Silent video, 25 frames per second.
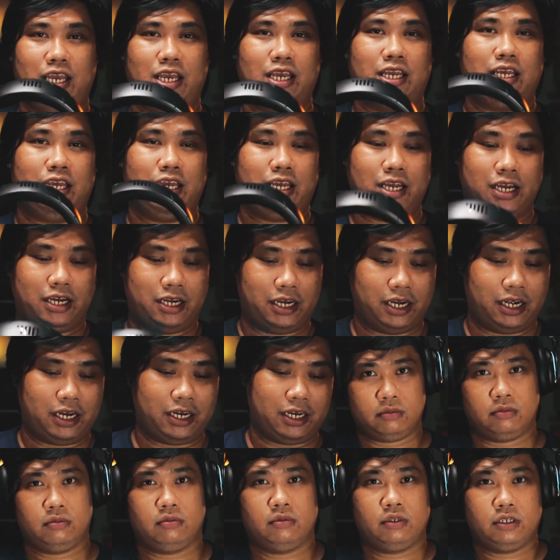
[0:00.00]
2.4 กิกะเฮิรต
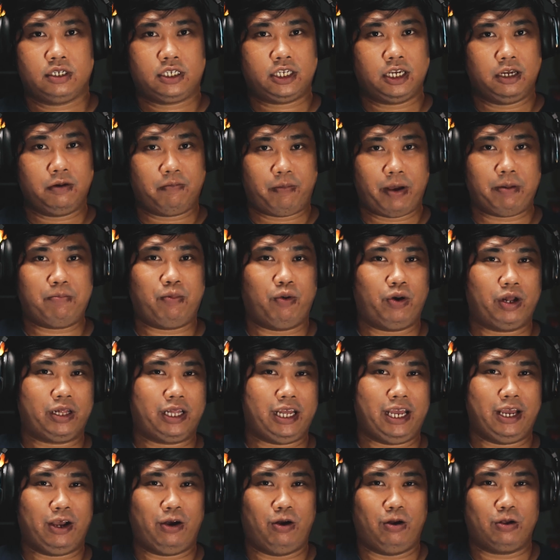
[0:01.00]
ซ์ซึ่งเป็นปก
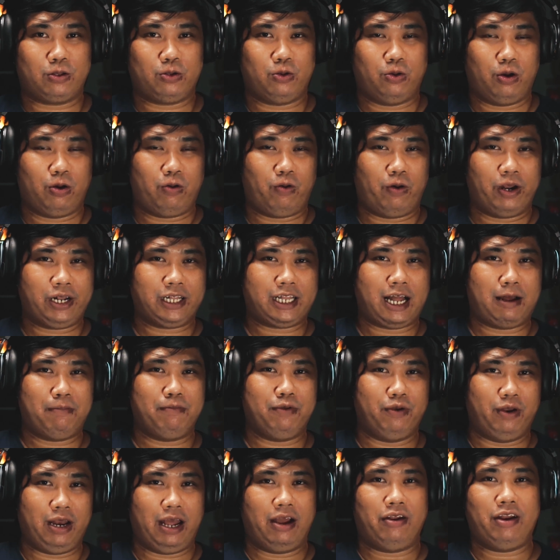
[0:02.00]
ติของตัวQuantum
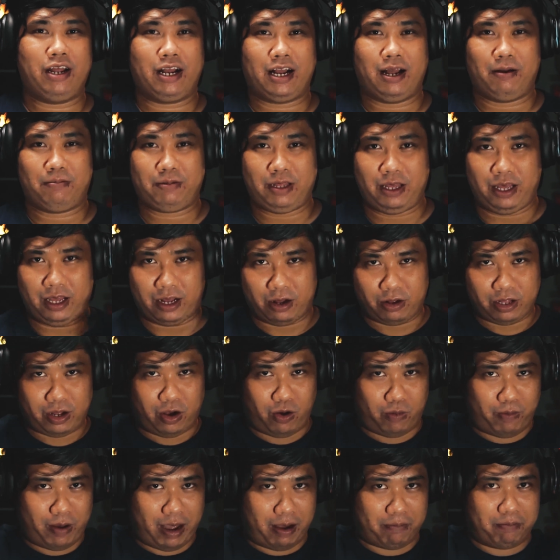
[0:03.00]
อยู่แล้วนะครับที่เขา
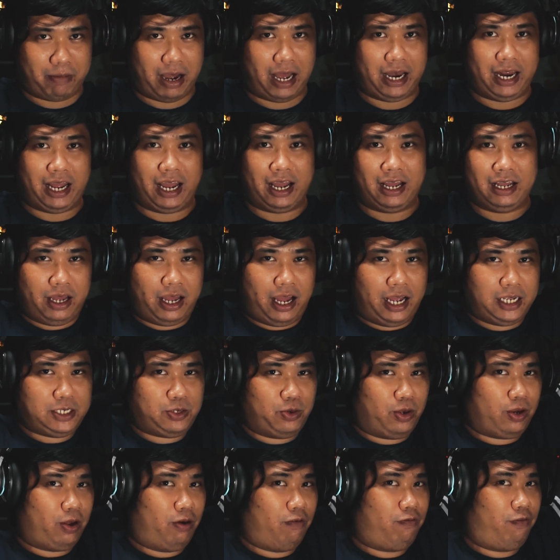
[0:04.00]
ออกแบบมาเนี่ยให้
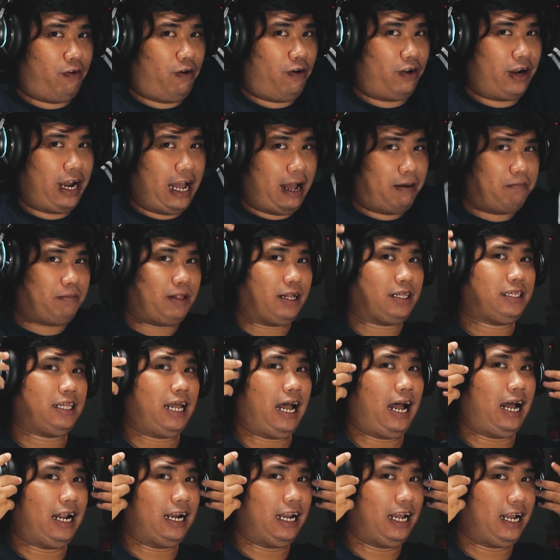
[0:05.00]
ส่วนของฟองน้ำ
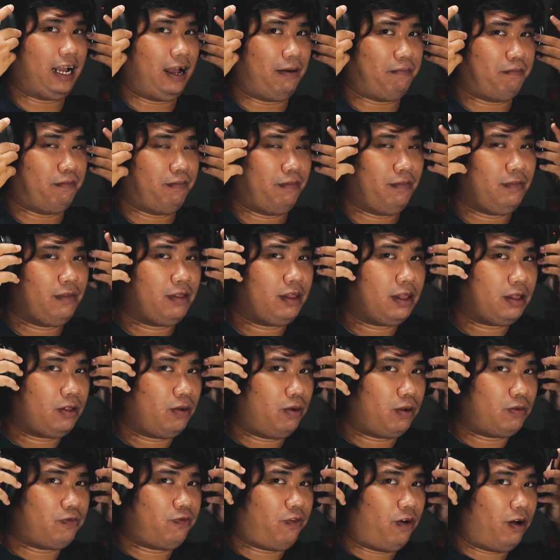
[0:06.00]
ต่างๆนะครับพ
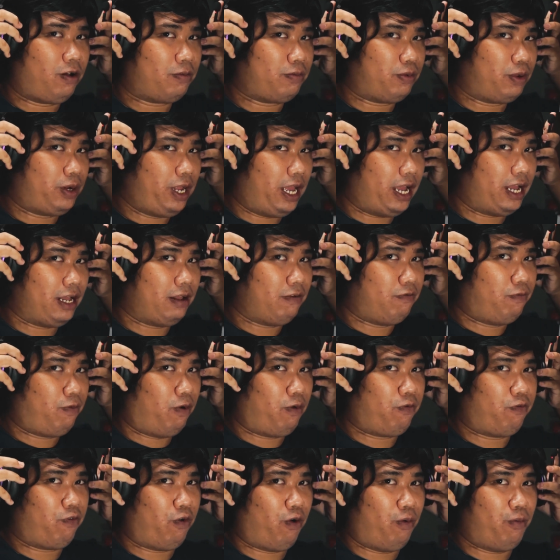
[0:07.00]
วกฟองตรงนี้พ
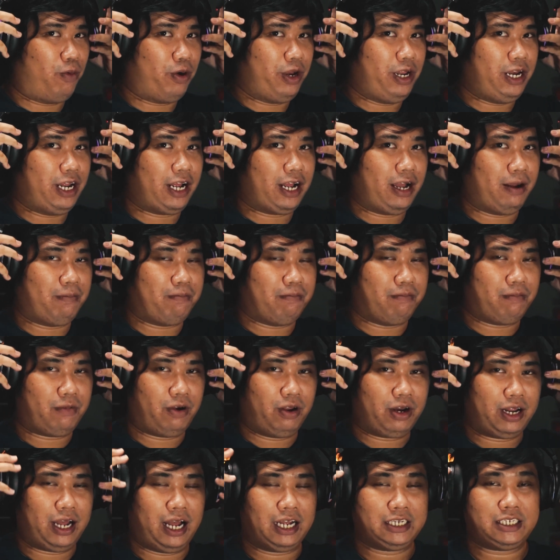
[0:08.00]
วกโฟมตรงนี้นะครับ
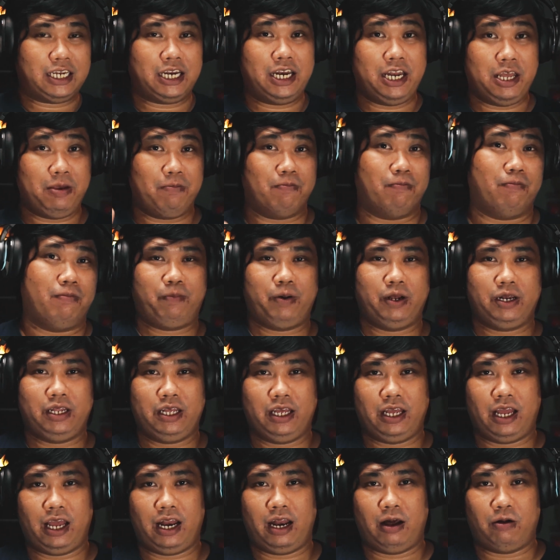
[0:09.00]
ค่อนข้างจะนิ่มเพื่อ
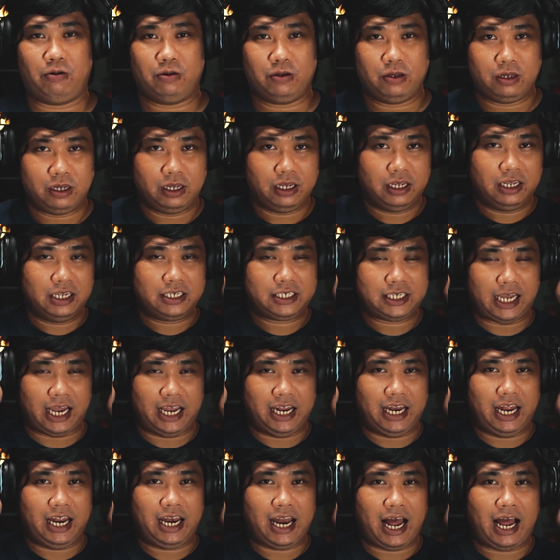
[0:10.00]
ที่ให้เราใส่
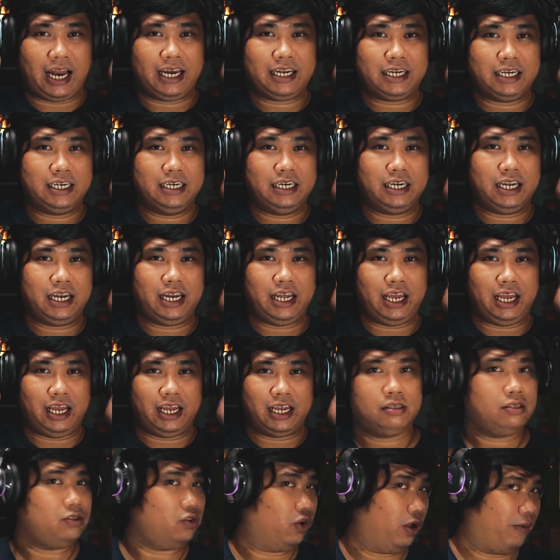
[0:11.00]
ได้นานขึ้นนั่นเอง
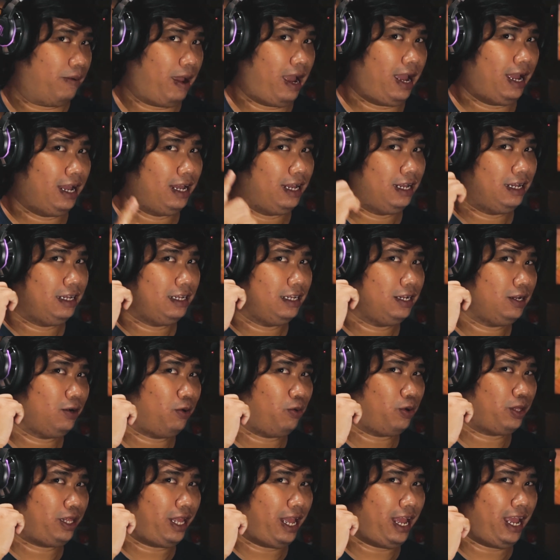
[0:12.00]
สวยไหมโค
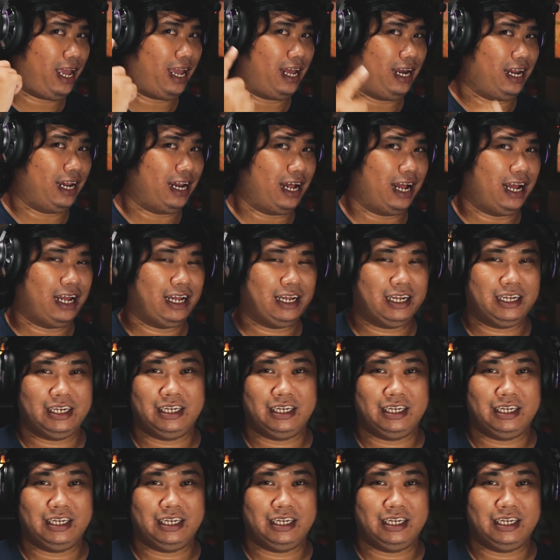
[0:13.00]
ตรเท่เลยนะ